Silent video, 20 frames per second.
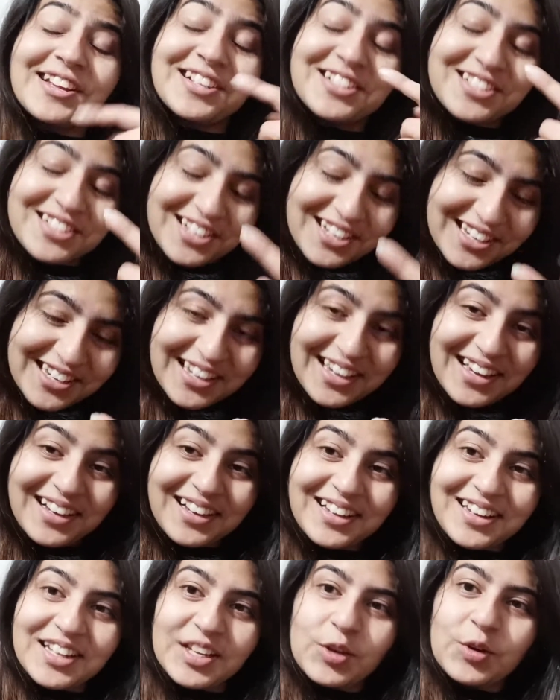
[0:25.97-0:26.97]
इसलिए
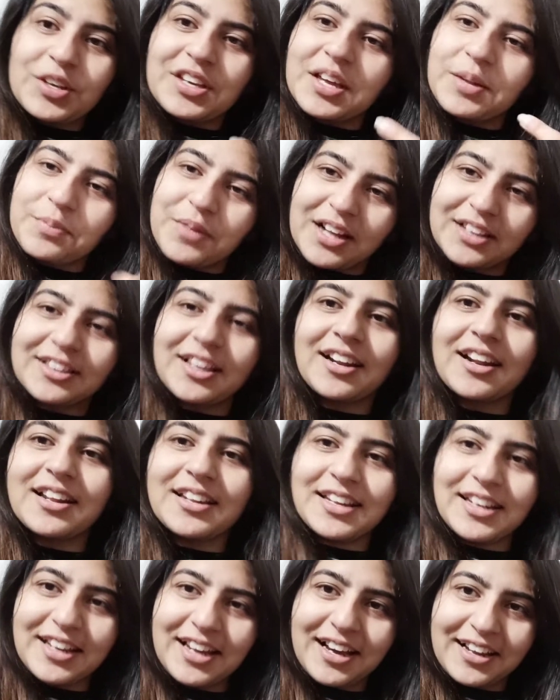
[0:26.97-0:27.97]
करी क्योंकि यार माता
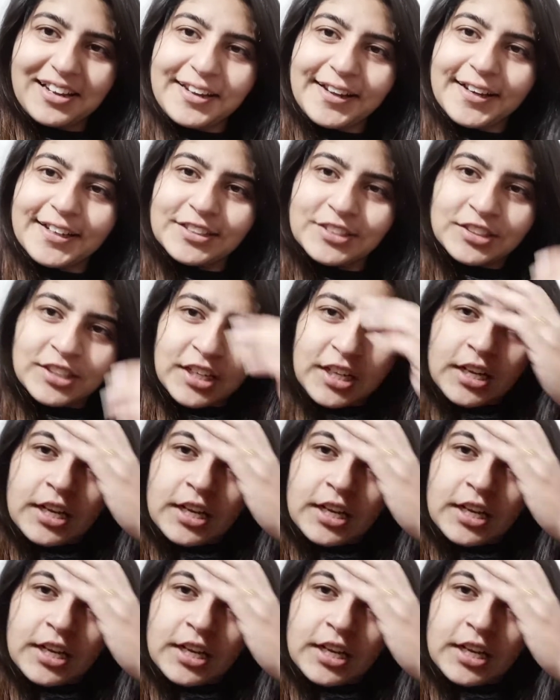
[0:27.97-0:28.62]
रानी ने आना आज